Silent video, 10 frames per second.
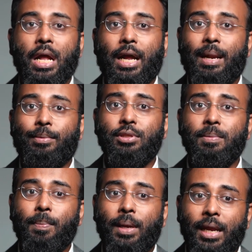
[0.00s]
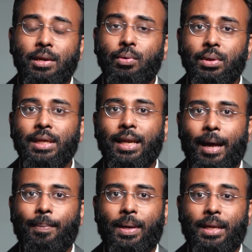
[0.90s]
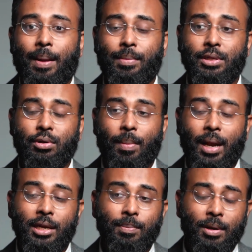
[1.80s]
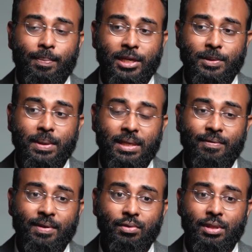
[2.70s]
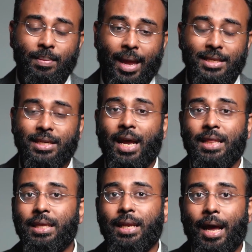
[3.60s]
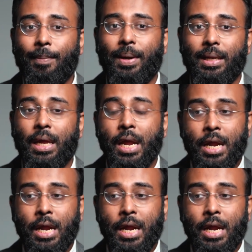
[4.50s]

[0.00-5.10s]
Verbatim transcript: কারণ আমরা যদি ব্লেন্ড করতে না পারি আমরা যেন মাল্টিপল পার্সপেক্টিভকে যদি আমি এক জায়গায় আনতে না পারি